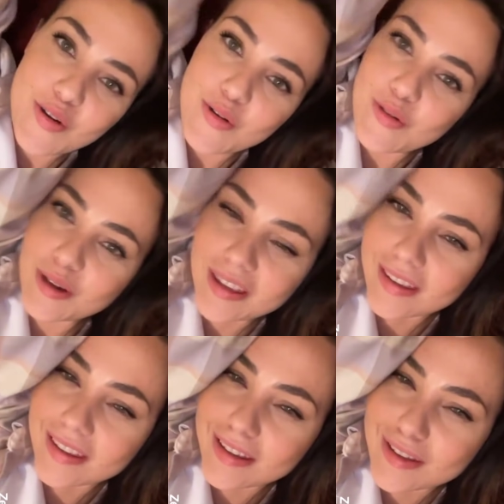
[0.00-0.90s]

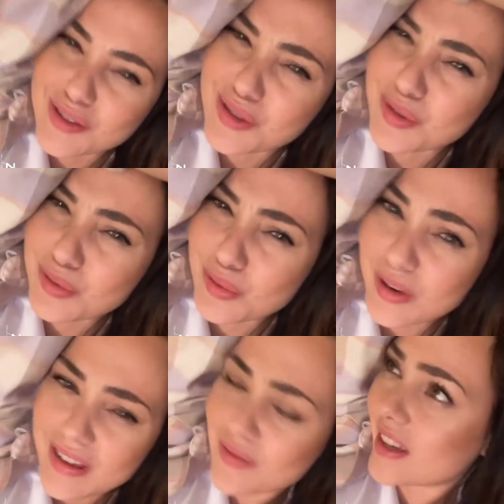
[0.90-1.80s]
Oi, sono
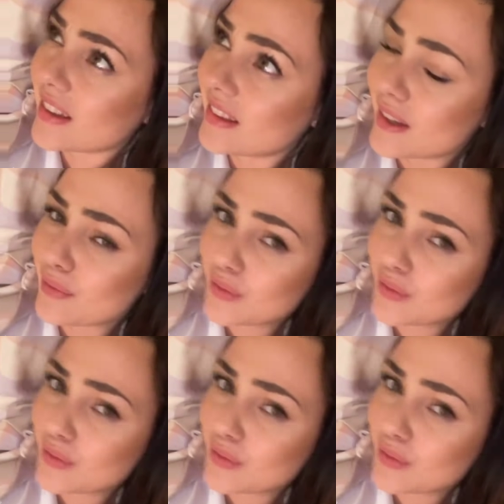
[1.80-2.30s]
le 20 e